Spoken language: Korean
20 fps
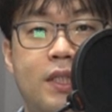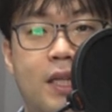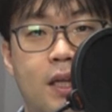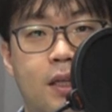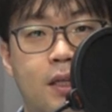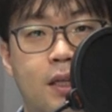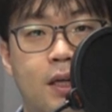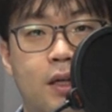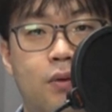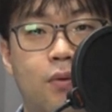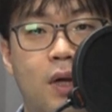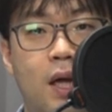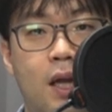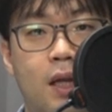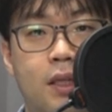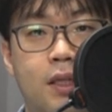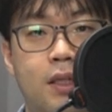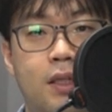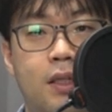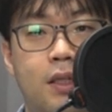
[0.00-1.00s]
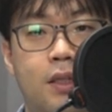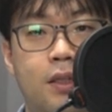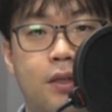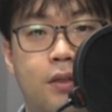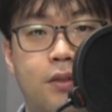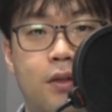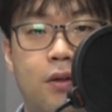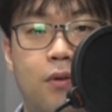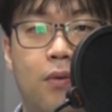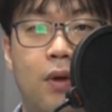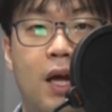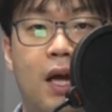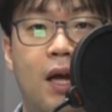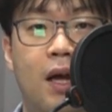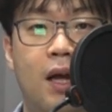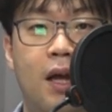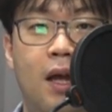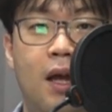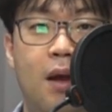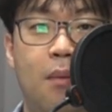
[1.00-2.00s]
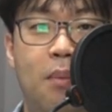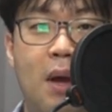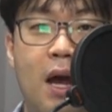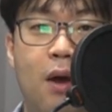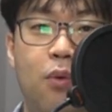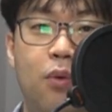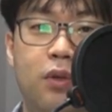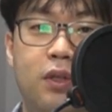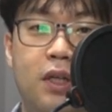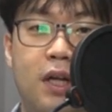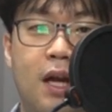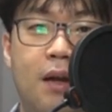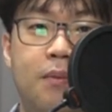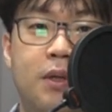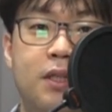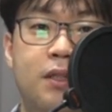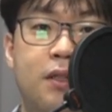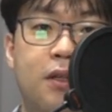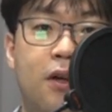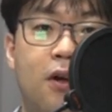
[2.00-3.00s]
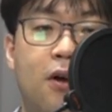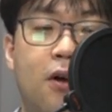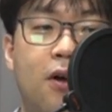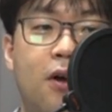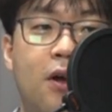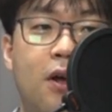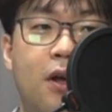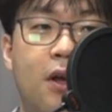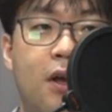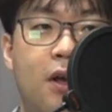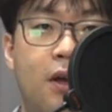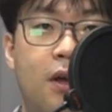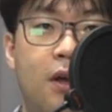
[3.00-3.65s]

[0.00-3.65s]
올센이라고 하는 여성과 파혼을 하면서